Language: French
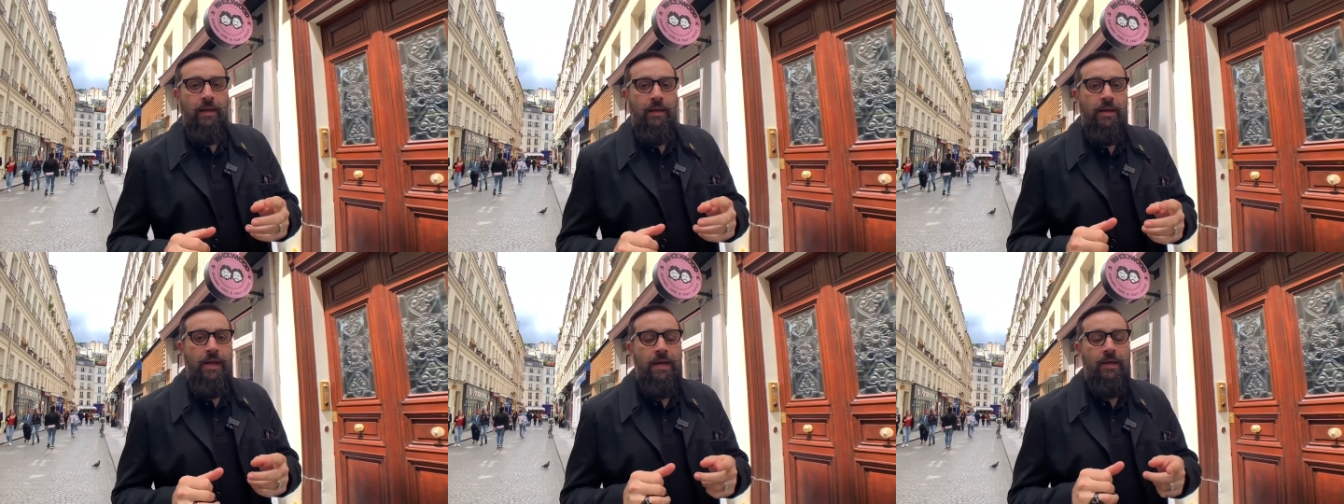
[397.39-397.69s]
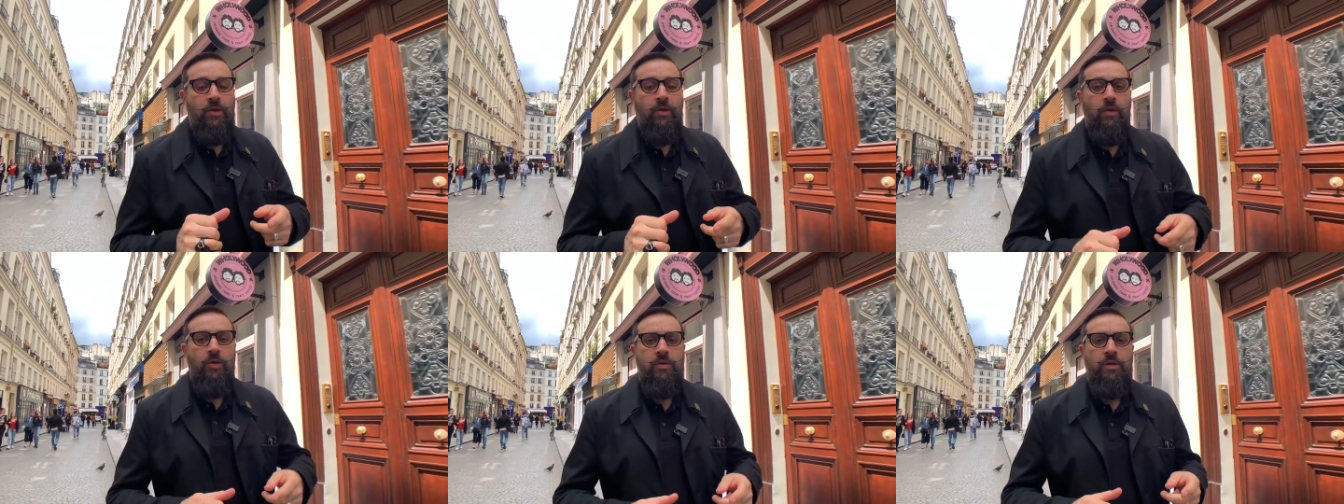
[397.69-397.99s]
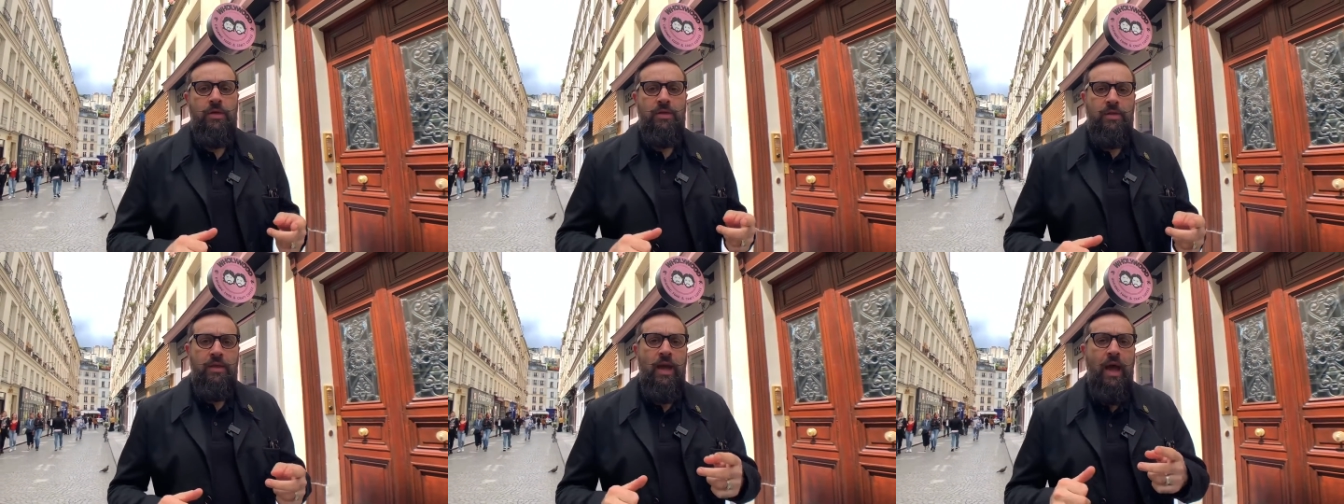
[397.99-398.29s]

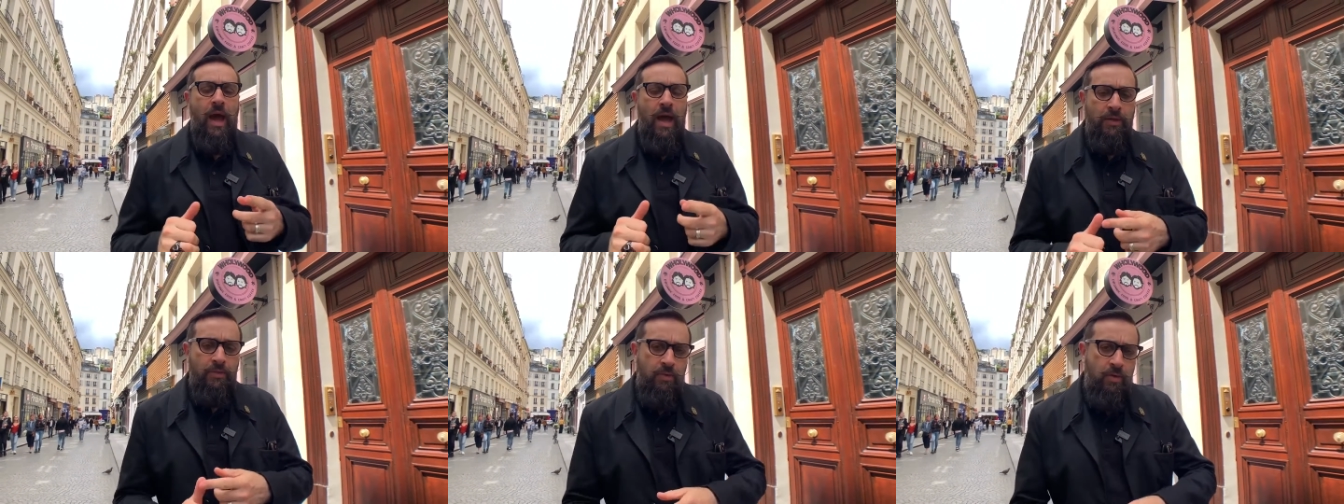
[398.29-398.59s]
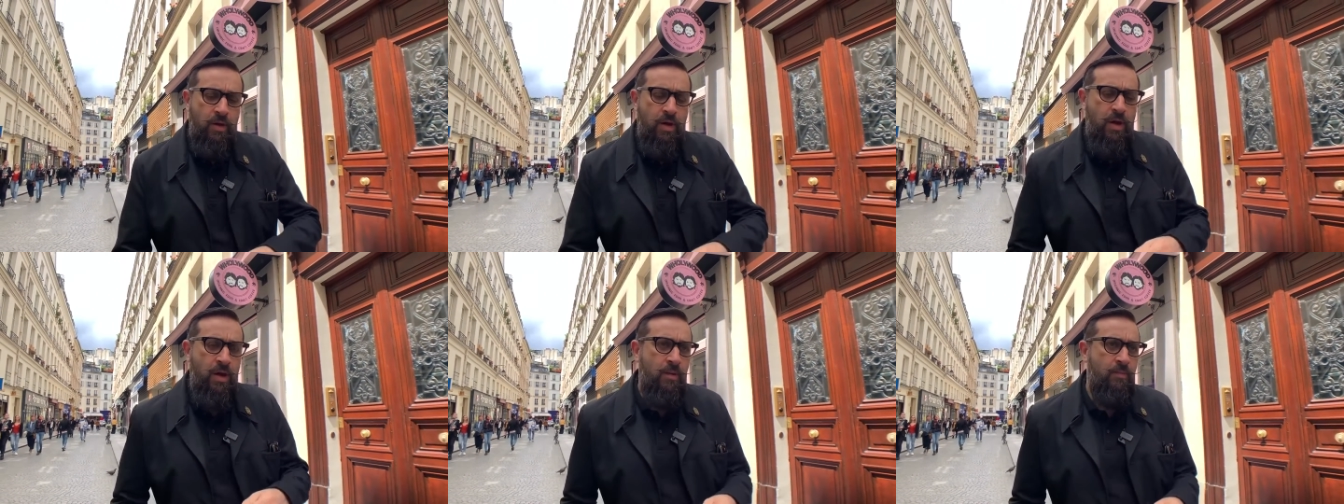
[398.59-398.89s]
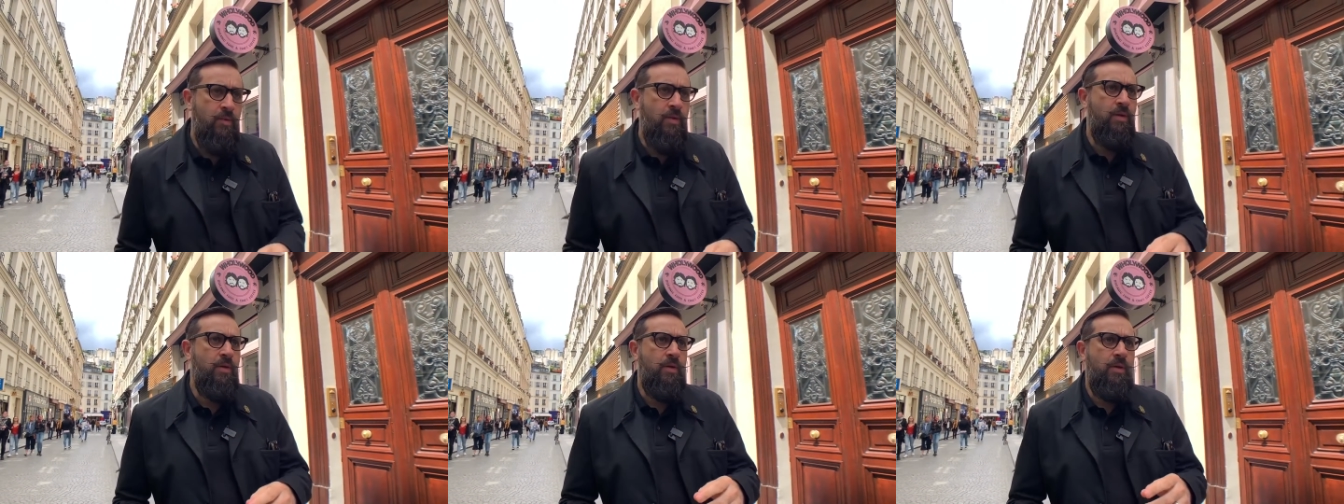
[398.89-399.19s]
L'accueil était
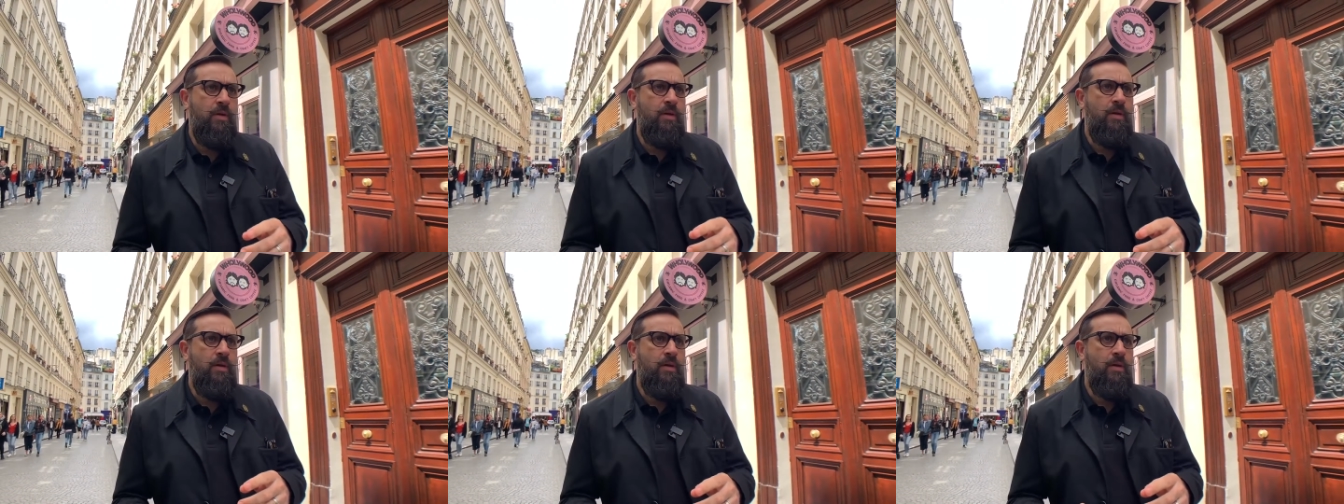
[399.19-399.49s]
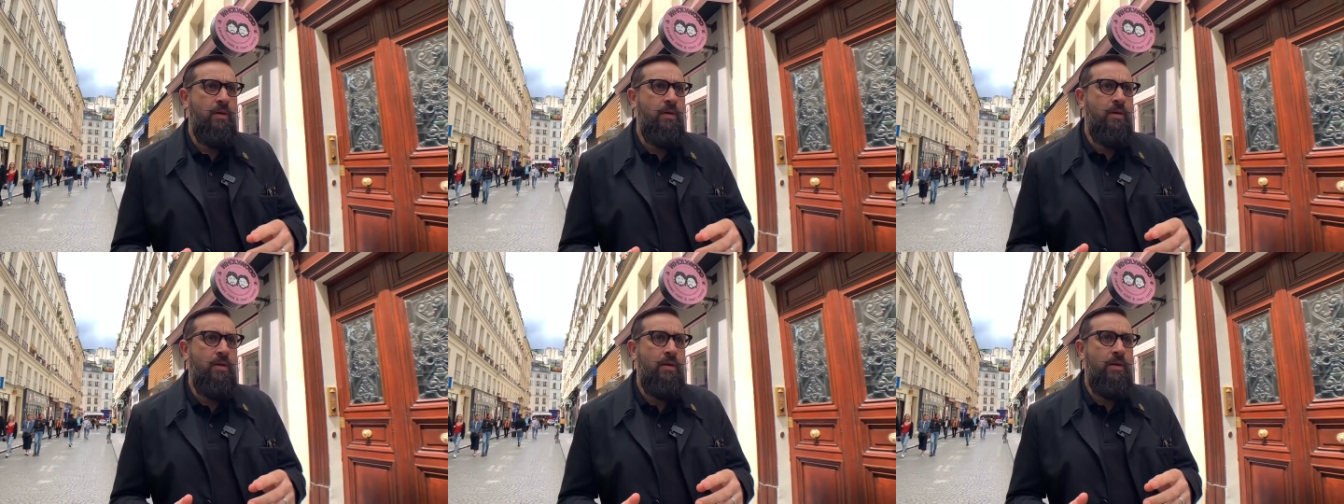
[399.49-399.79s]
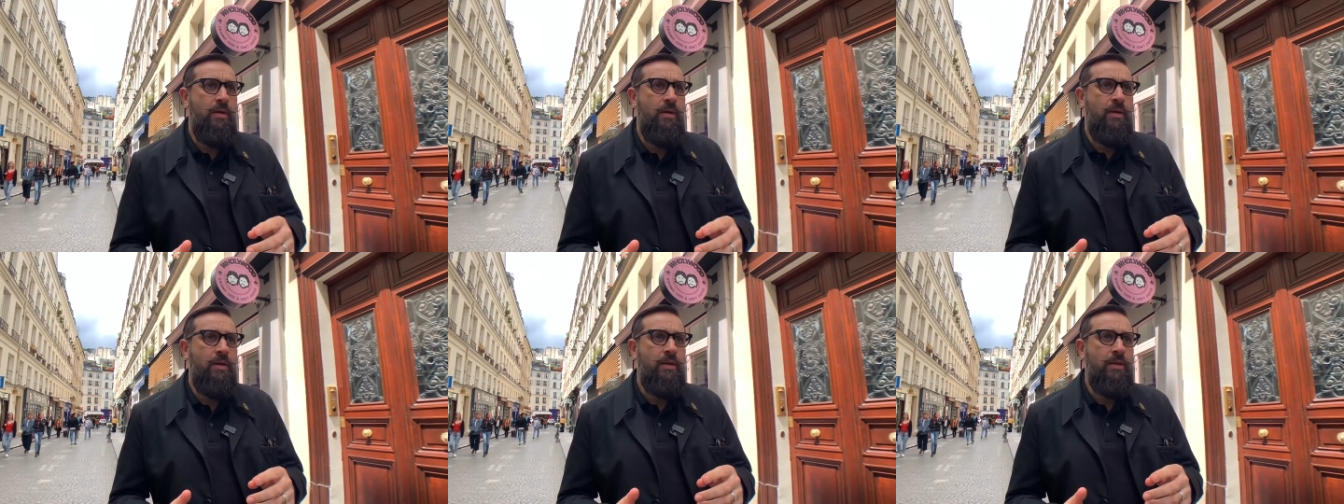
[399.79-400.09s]
adorable. Euh,
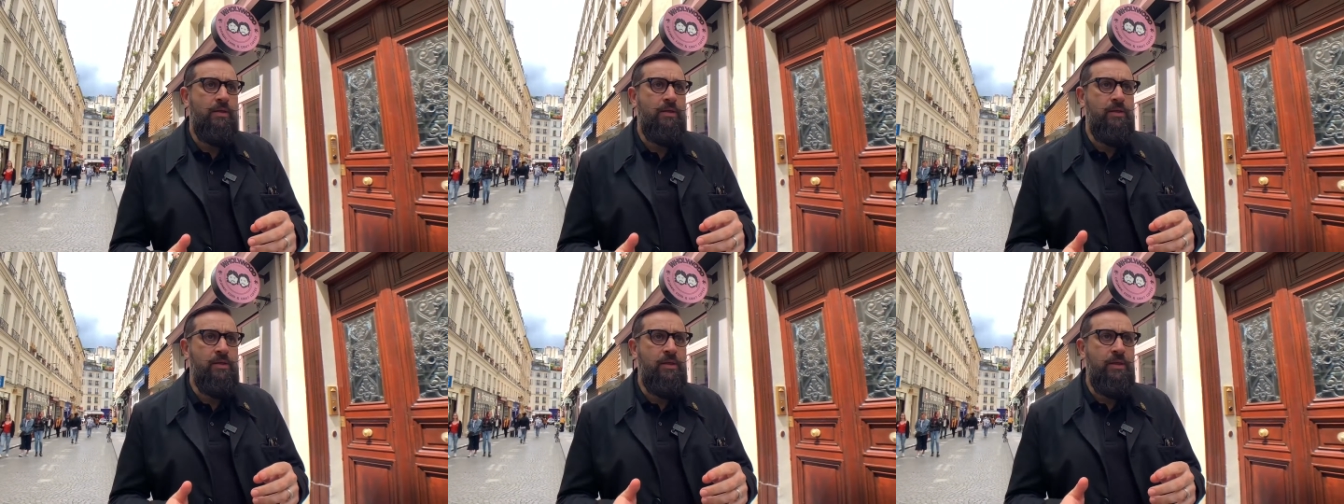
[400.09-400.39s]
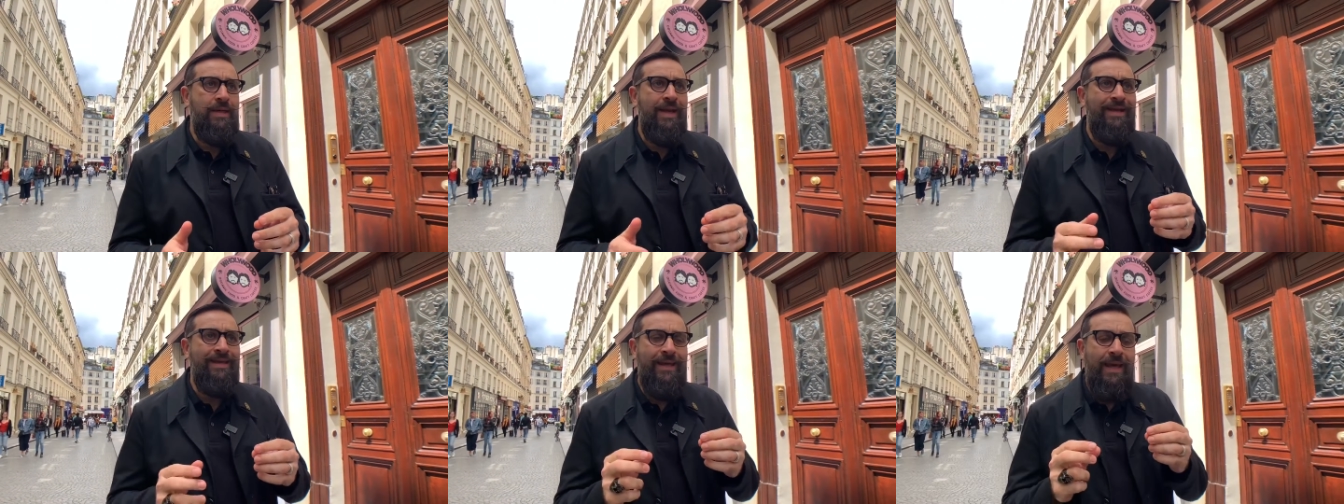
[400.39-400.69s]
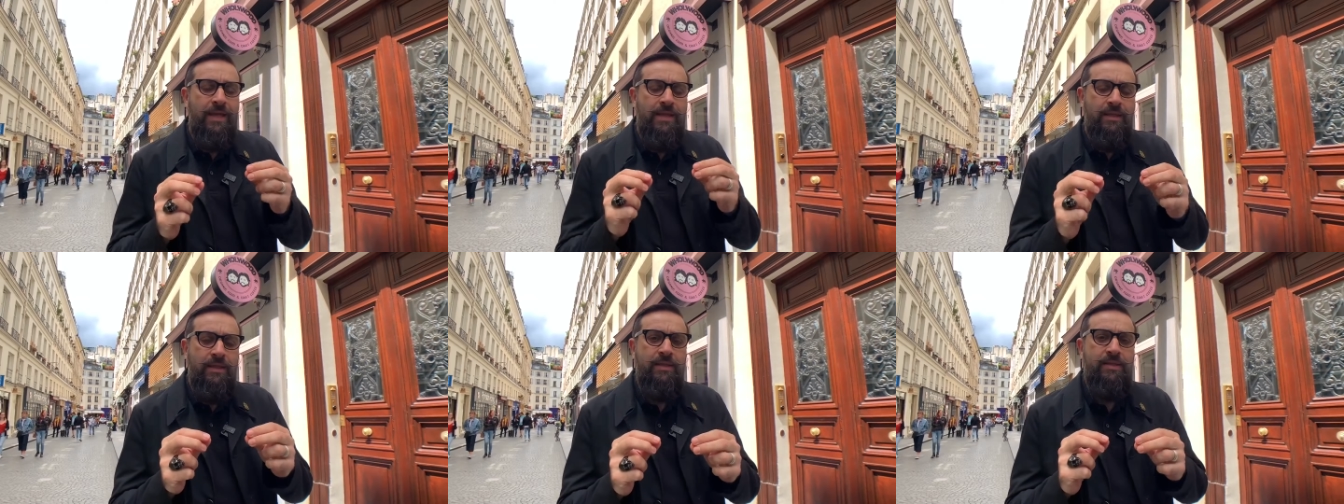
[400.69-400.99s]
la
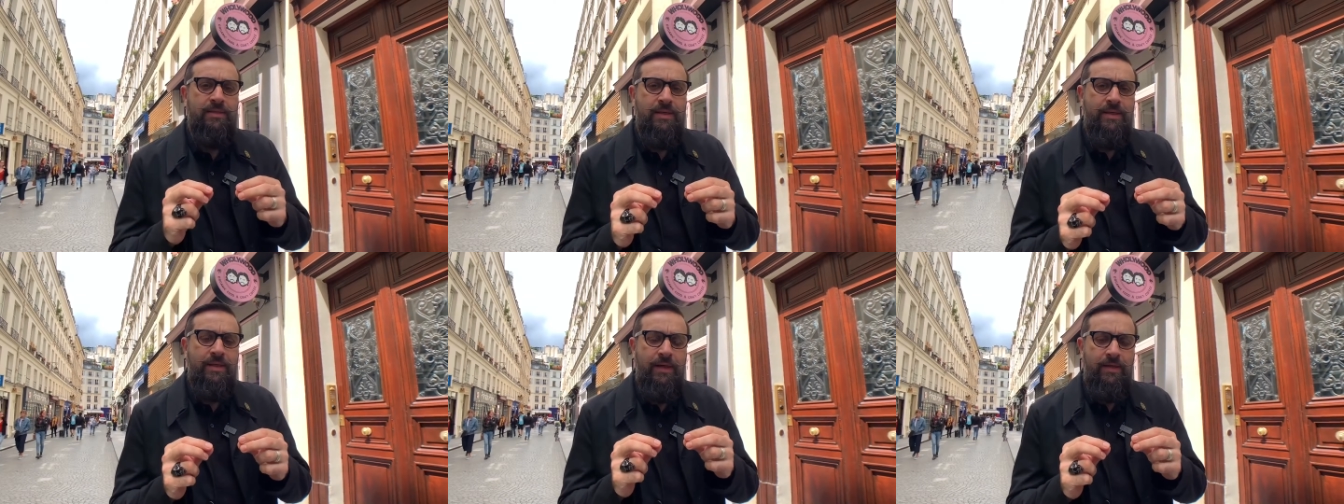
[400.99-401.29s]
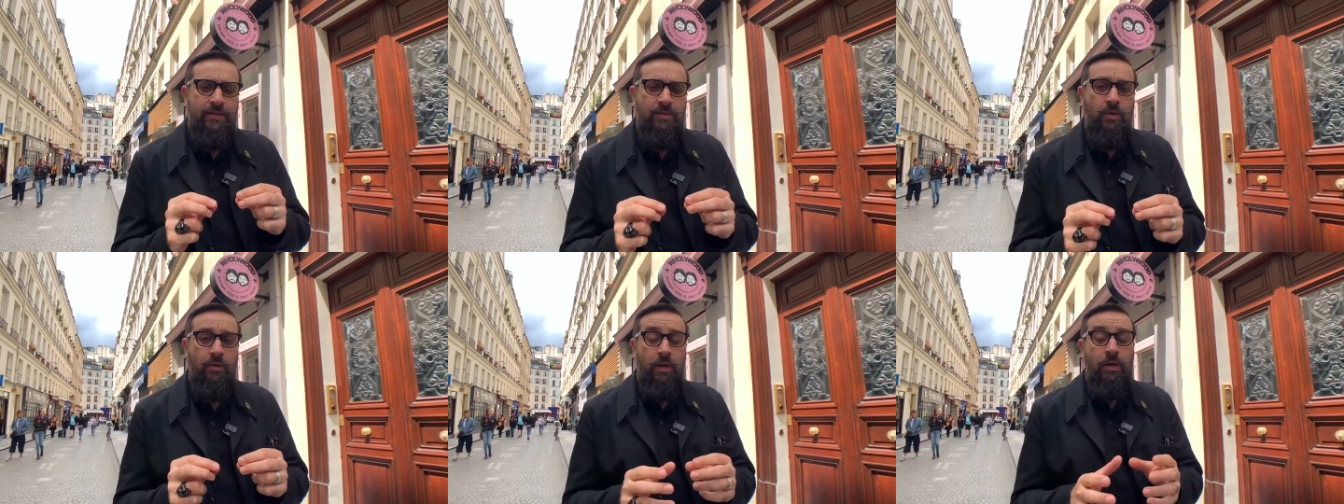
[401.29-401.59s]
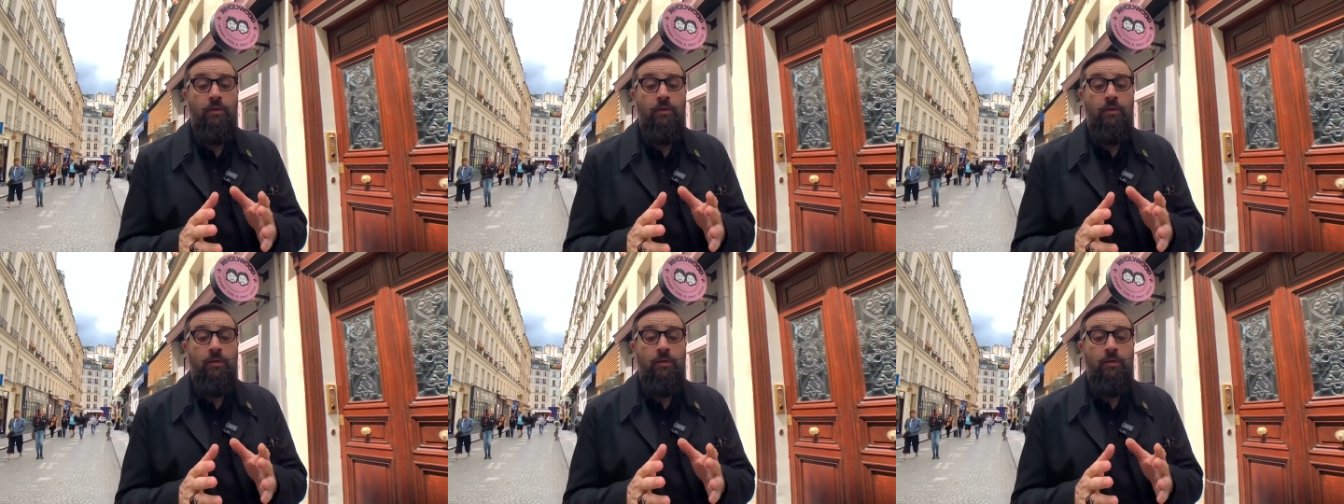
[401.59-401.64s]
qualité des ingrédients.